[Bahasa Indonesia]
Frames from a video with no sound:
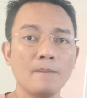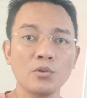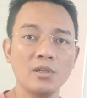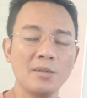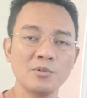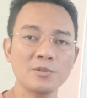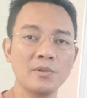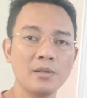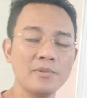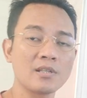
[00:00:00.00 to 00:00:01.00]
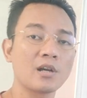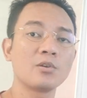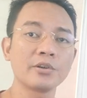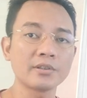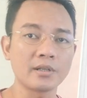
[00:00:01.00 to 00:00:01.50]
mau tidak mau sebenarnya bisa ke
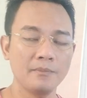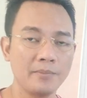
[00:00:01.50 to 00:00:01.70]
dokter,